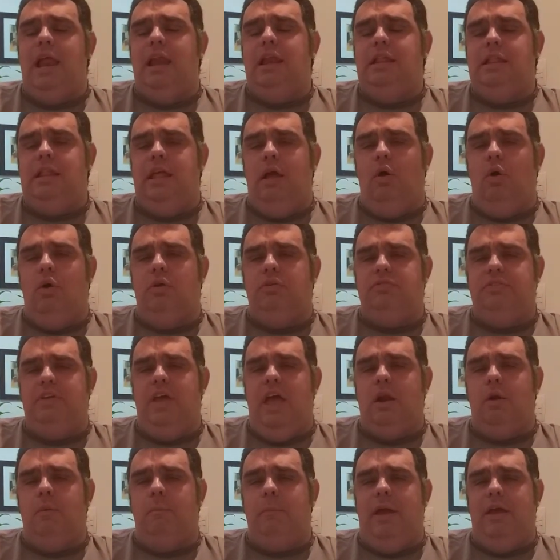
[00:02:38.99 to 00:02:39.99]
LDO
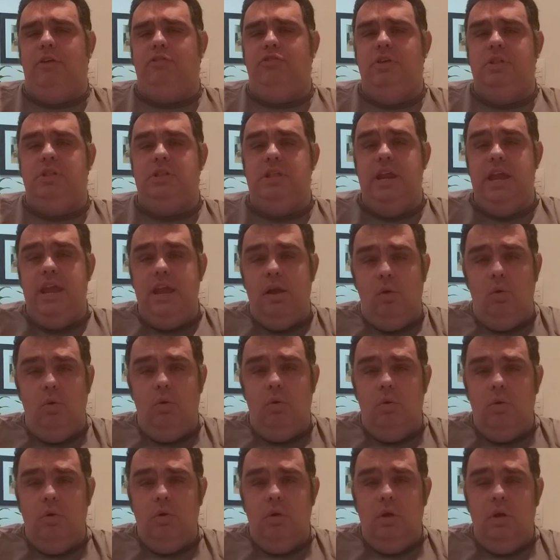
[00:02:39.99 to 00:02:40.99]
0 bege
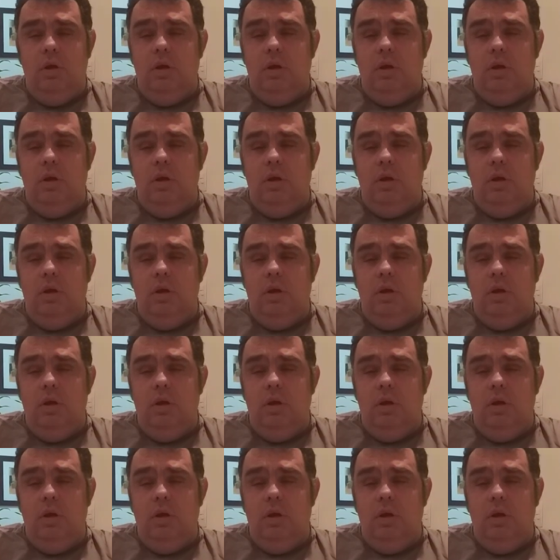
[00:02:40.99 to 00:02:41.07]
trigo.